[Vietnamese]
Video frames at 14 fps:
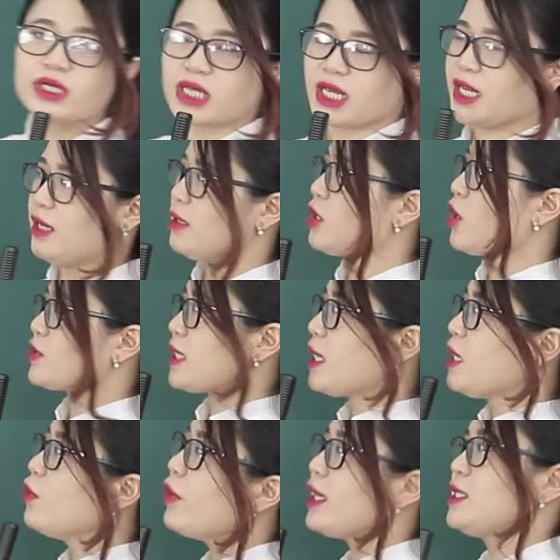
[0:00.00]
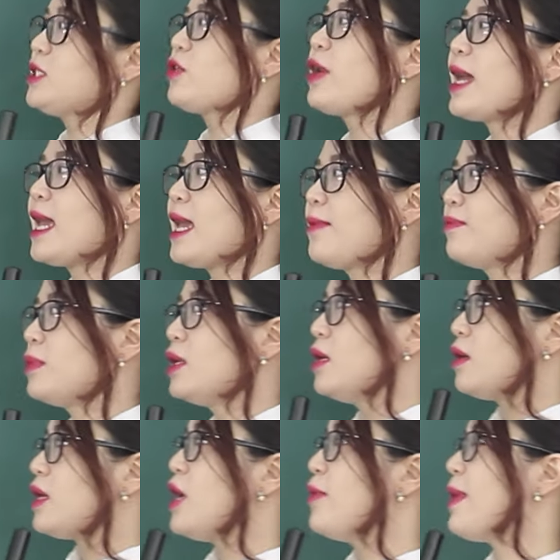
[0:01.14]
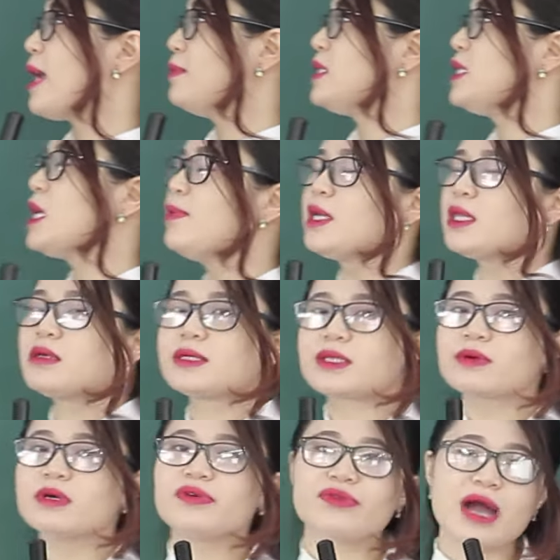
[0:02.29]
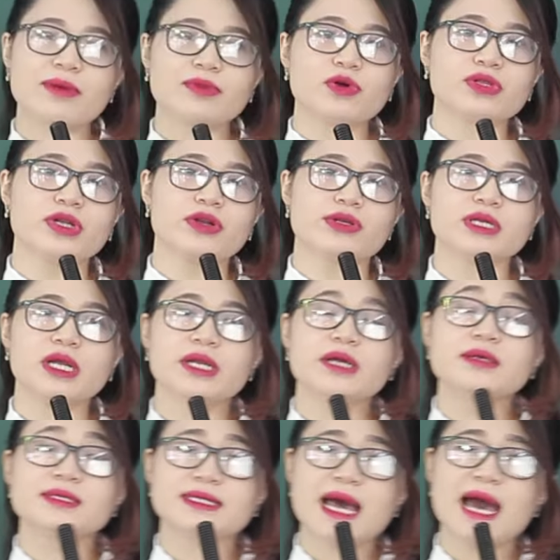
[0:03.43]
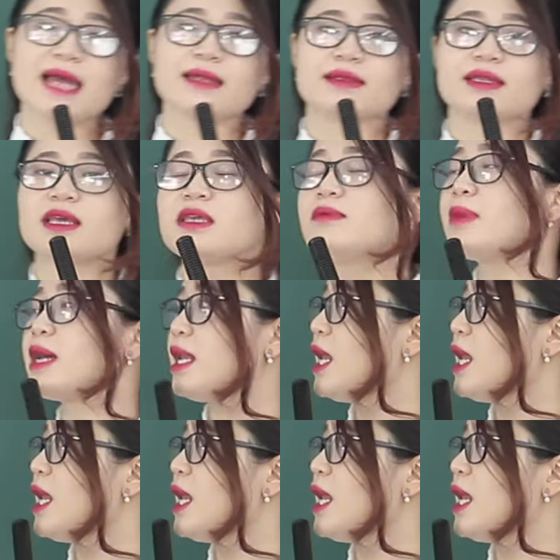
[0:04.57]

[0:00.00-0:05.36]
như thế? Nó sẽ hữu ích cho các em. Nếu mà em chia bình thường trong ngữ pháp thôi thì nó rất là đơn giản. Thế nhưng mà